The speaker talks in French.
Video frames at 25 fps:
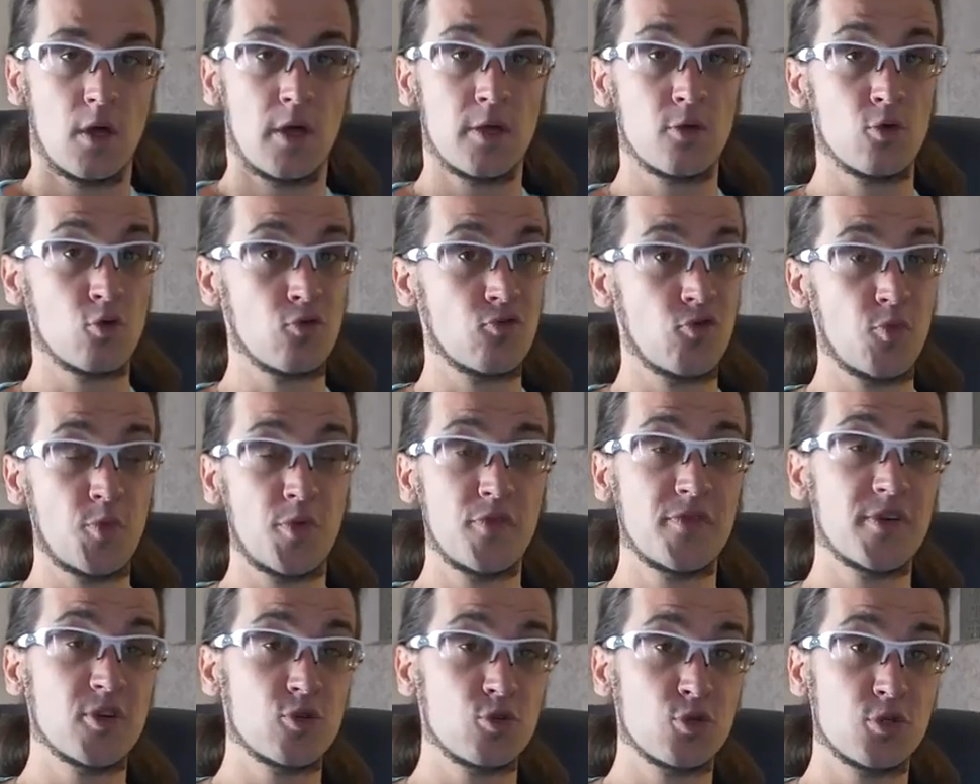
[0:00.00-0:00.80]
Et donc vous
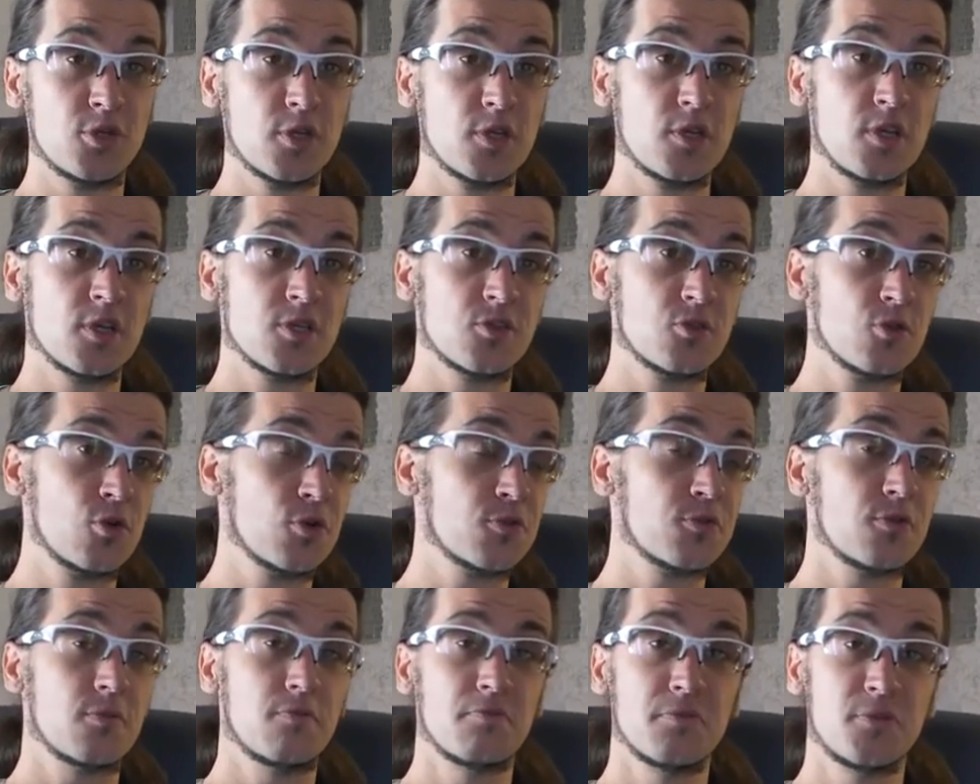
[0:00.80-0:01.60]
pouvez ajuster de la
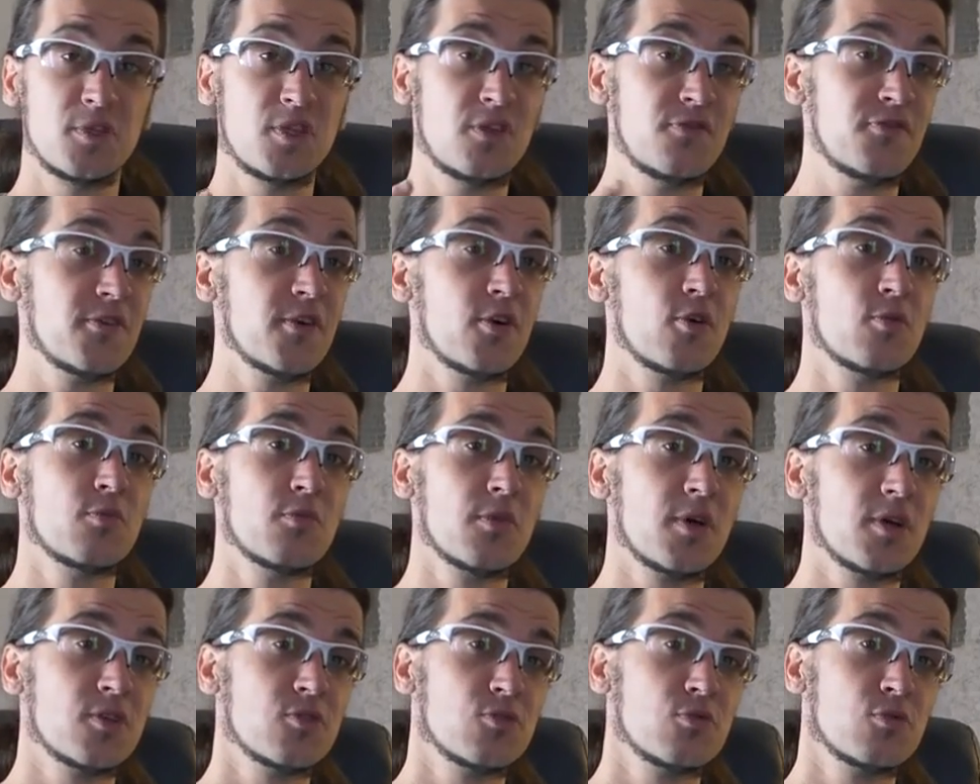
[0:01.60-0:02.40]
sorte différentes
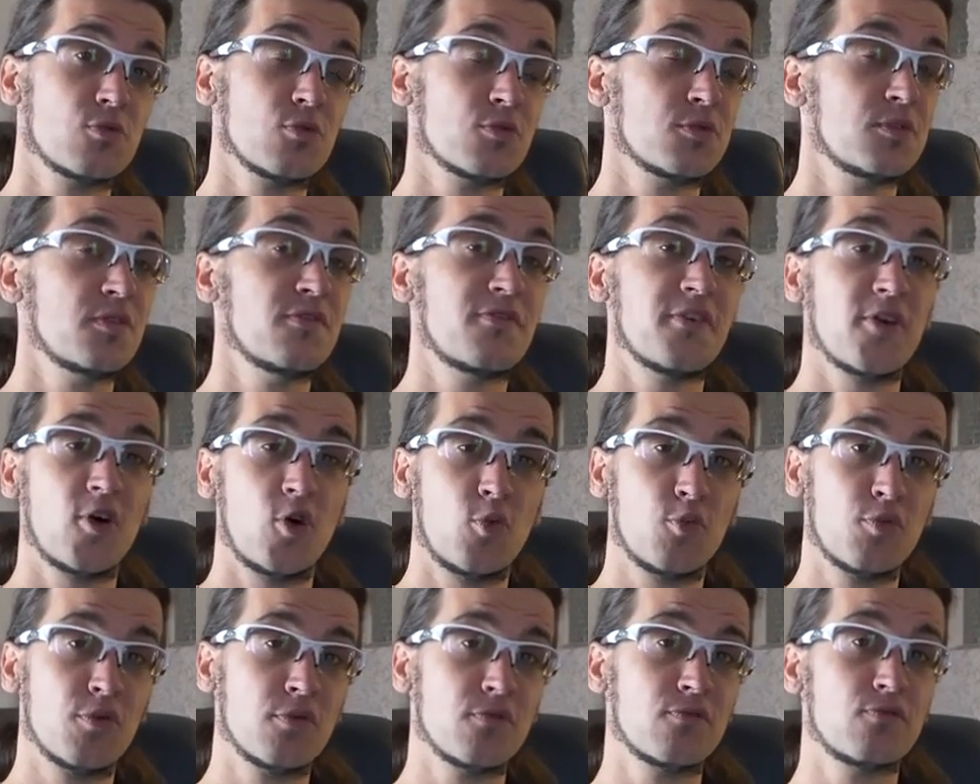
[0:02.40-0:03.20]
brasures,
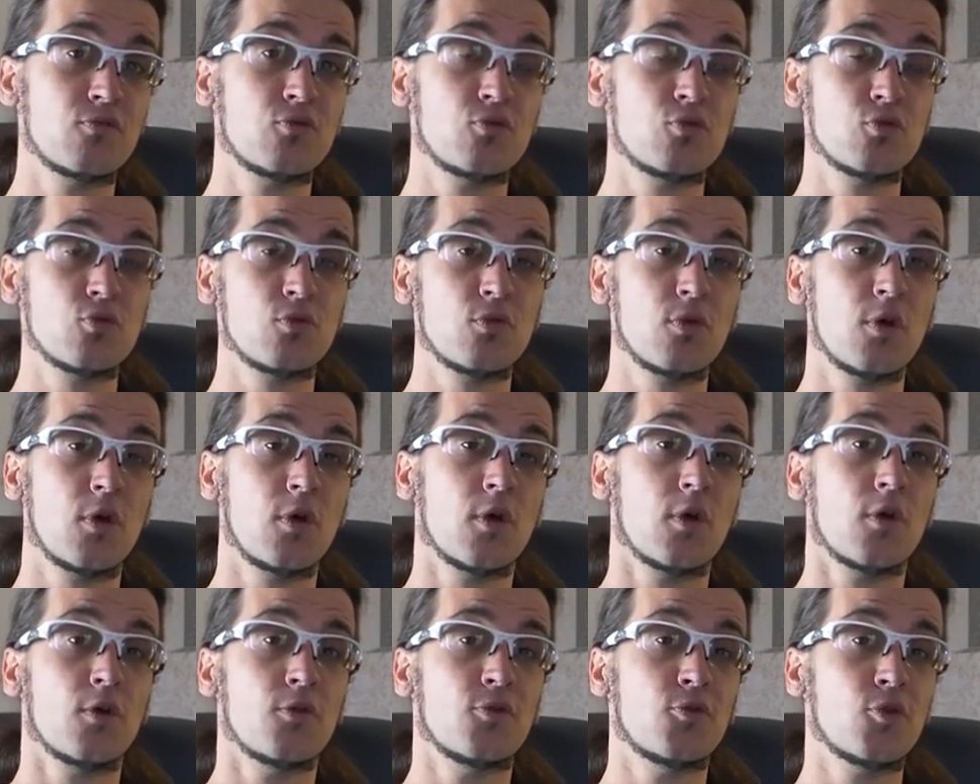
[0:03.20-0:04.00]
différents points de fusion,
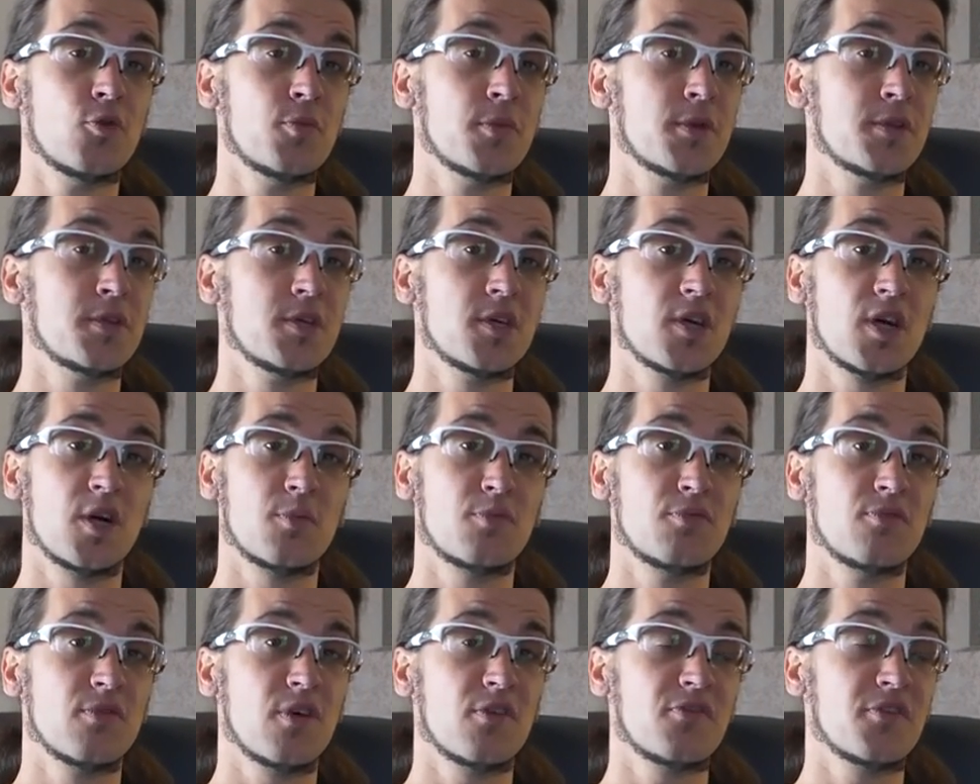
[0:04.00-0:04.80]
de manière à
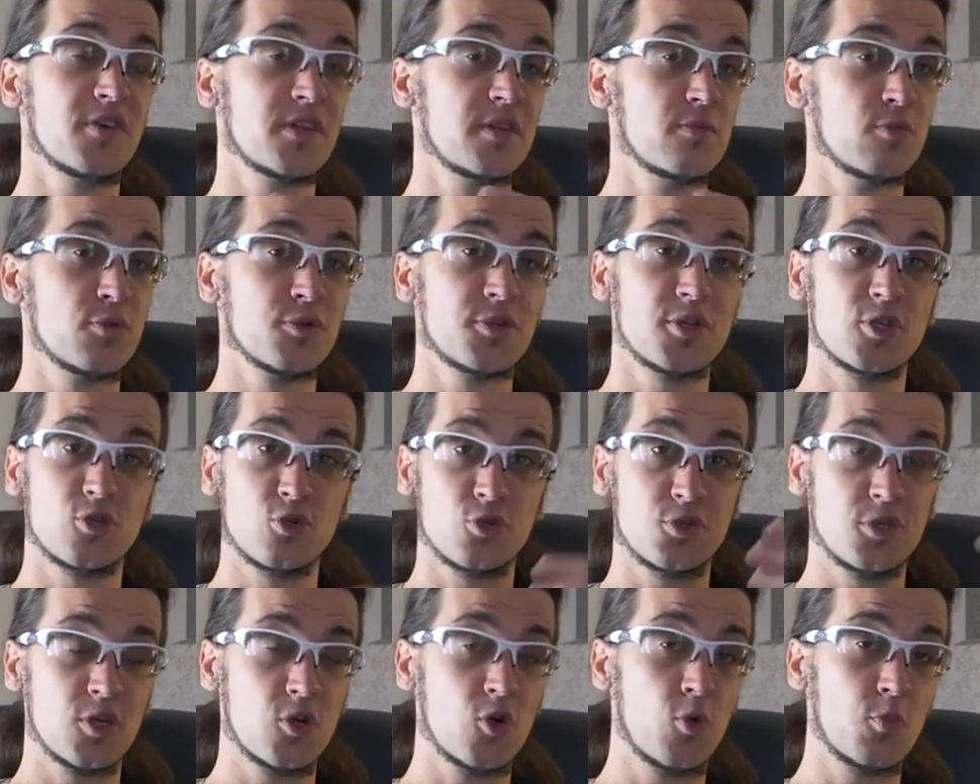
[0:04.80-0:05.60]
pouvoir faire des montages
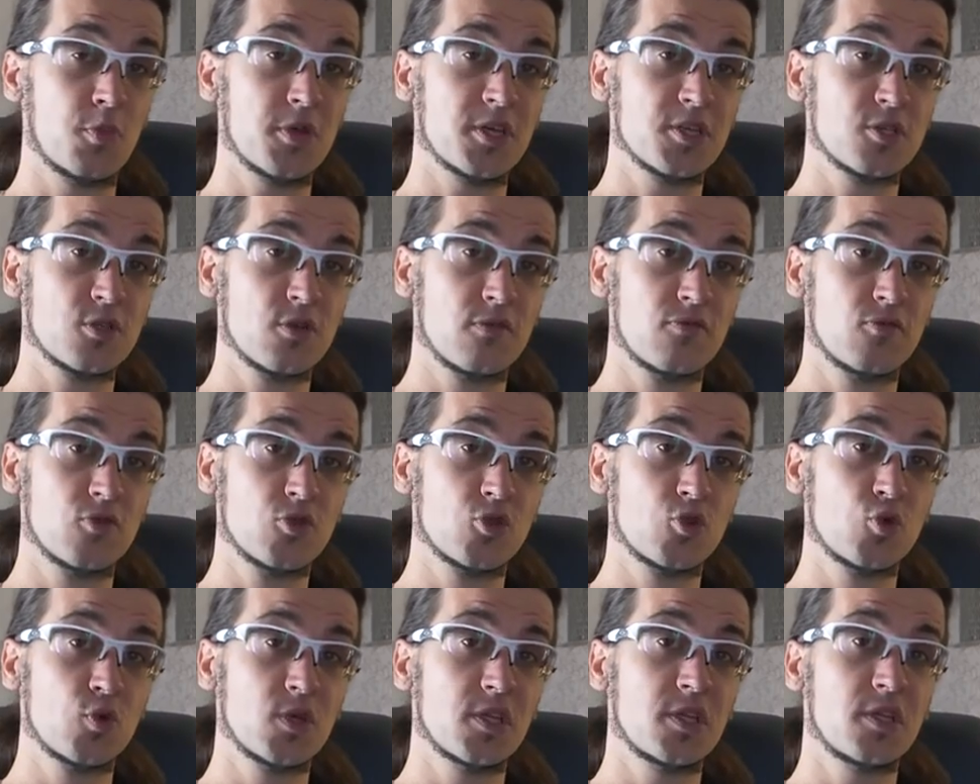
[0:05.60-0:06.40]
aussi complexes que vous le
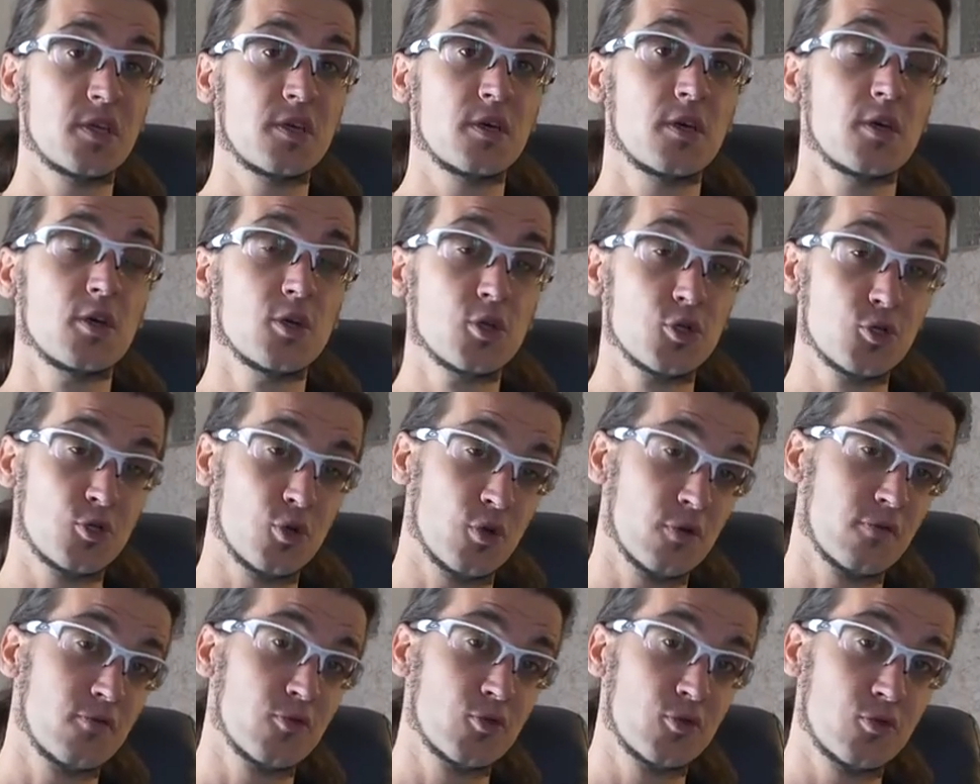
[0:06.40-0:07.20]
souhaitez,
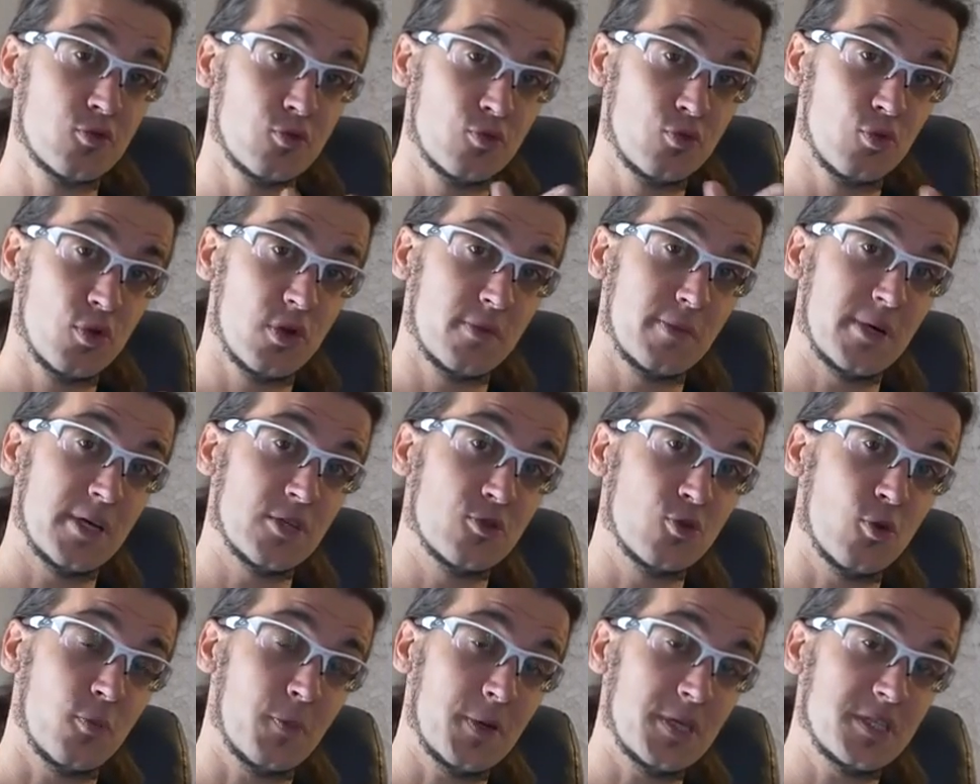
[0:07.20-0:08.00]
sans que vos soudures et
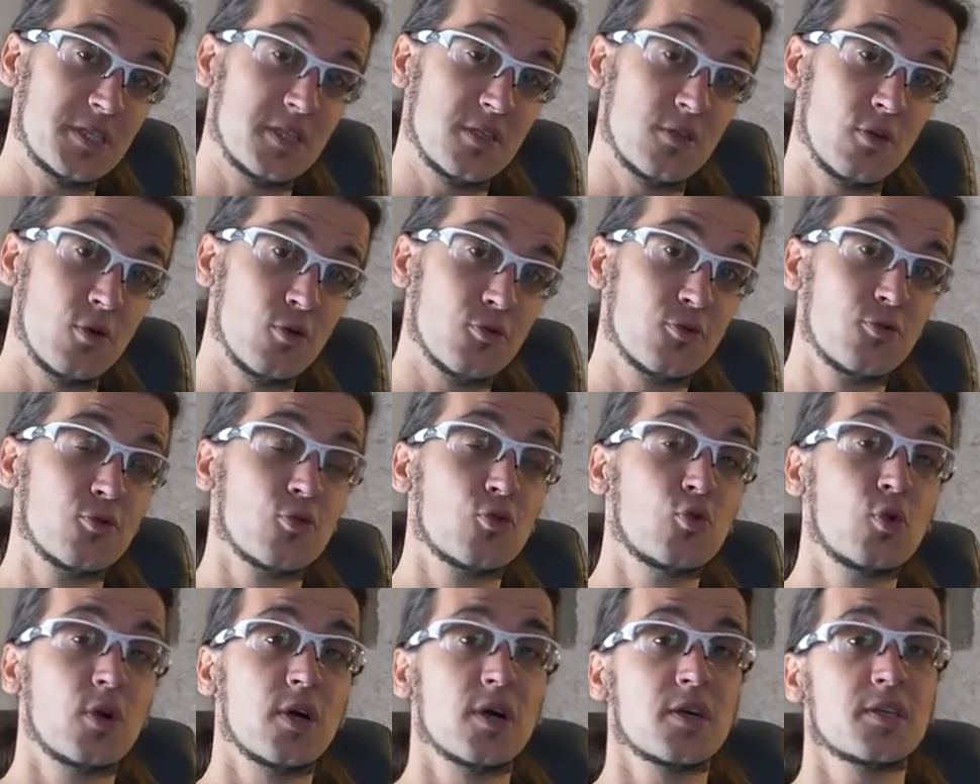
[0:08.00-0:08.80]
brasures précédentes ne
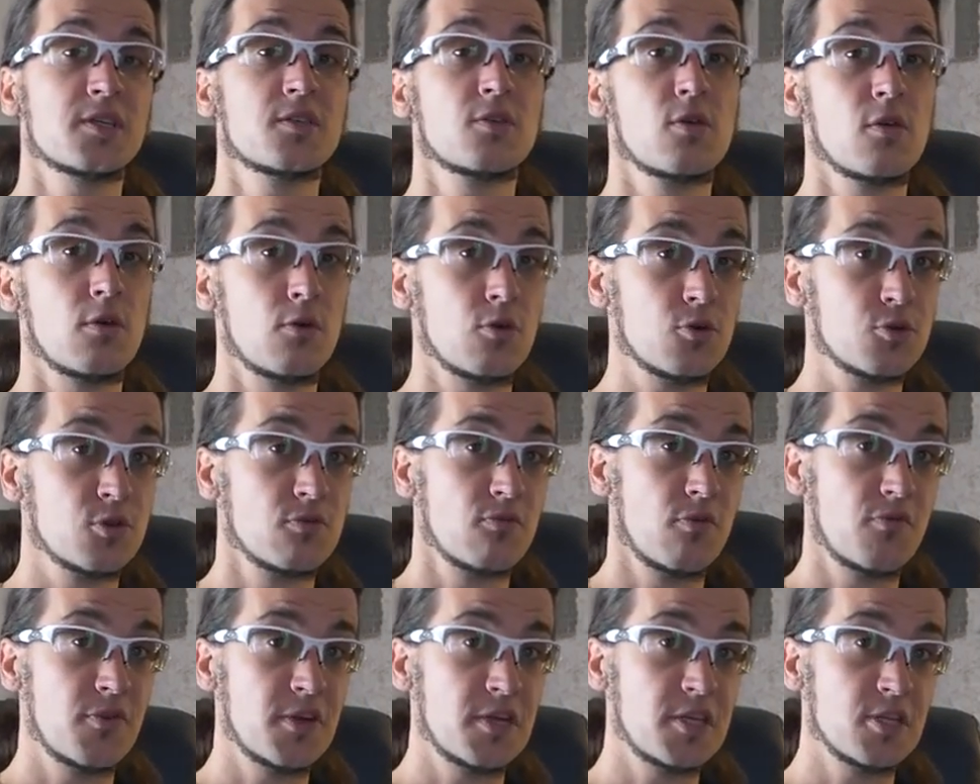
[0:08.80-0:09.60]
courent un risque lorsque
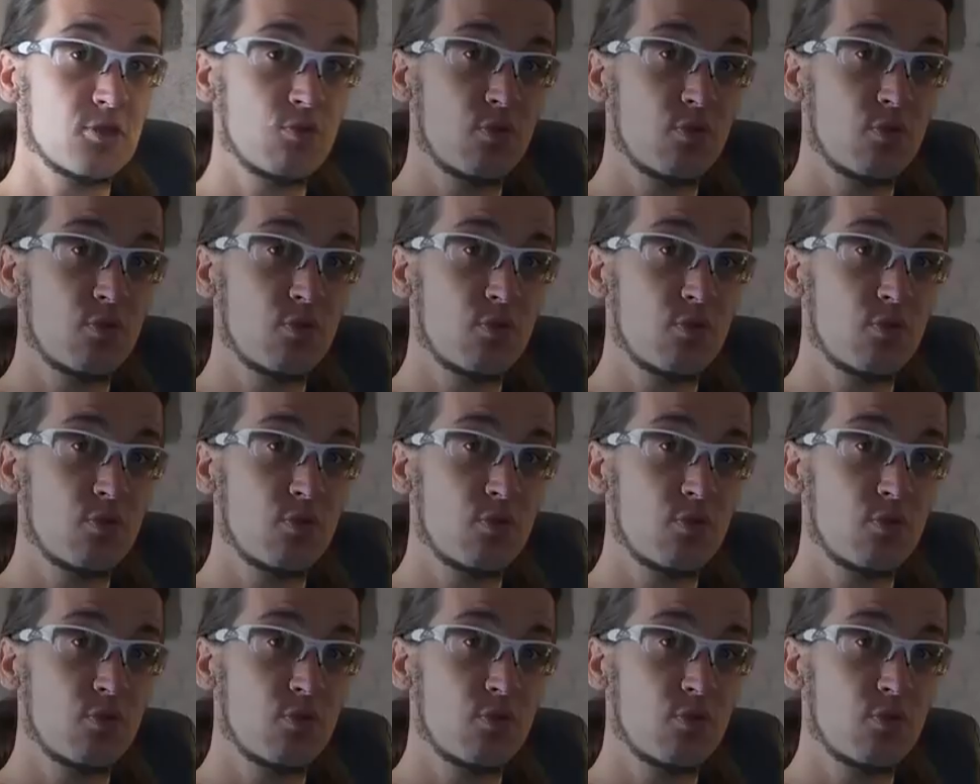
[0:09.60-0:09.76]
vous faites la